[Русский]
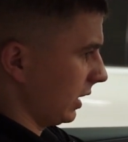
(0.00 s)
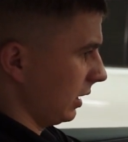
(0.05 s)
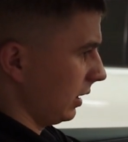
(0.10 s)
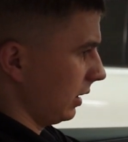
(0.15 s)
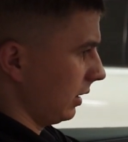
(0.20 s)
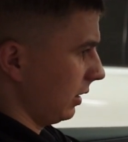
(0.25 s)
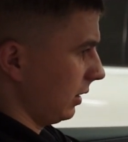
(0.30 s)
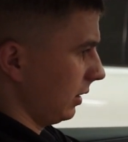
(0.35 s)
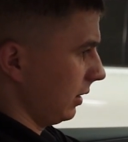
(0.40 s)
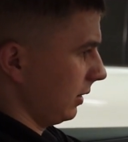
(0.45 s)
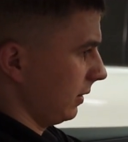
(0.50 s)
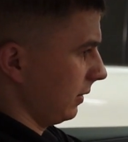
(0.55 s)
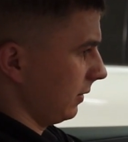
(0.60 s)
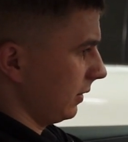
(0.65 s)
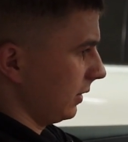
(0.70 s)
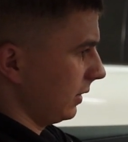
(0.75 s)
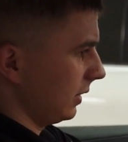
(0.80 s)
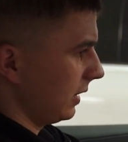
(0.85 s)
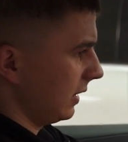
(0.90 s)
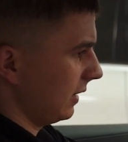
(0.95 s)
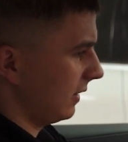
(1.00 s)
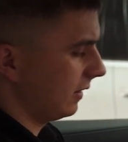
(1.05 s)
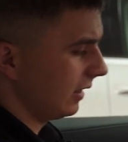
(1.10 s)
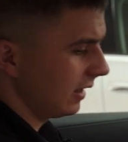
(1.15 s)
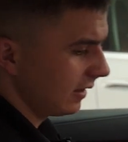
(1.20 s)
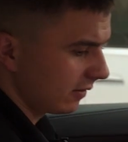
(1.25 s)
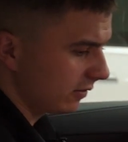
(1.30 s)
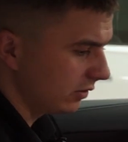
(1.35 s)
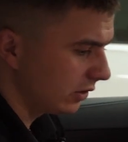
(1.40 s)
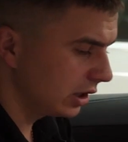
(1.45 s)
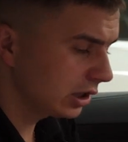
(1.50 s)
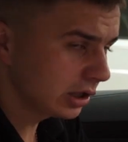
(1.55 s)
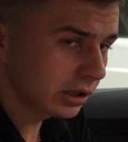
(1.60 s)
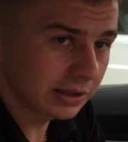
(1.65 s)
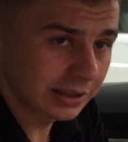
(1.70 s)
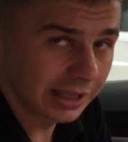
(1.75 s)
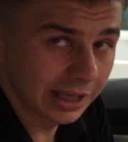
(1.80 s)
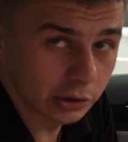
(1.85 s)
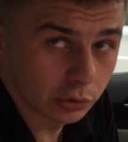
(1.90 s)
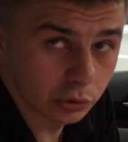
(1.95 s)
А, здесь не,
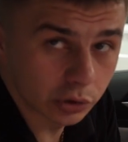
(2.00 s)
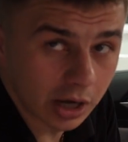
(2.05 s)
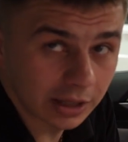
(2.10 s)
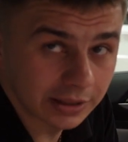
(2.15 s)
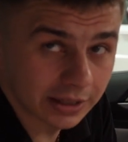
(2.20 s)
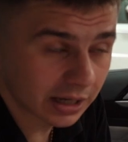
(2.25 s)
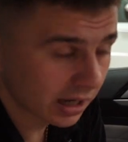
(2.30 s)
нету как